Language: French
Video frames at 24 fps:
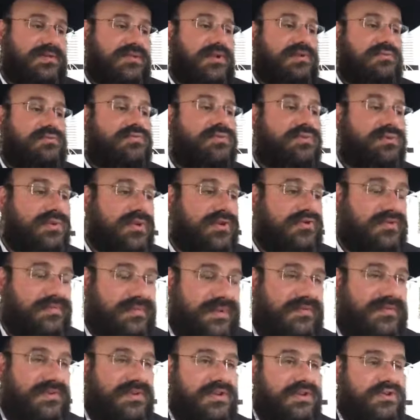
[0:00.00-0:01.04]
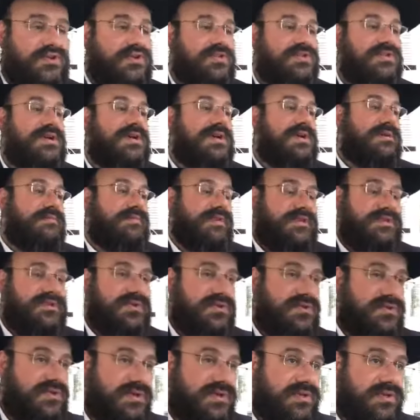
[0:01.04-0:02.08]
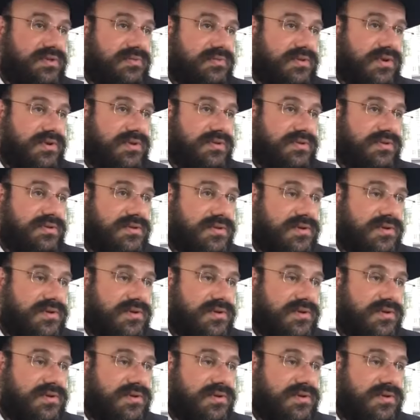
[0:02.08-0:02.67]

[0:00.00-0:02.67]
tant, tout le temps je ne vais pas faire les choses parce que Dieu demande,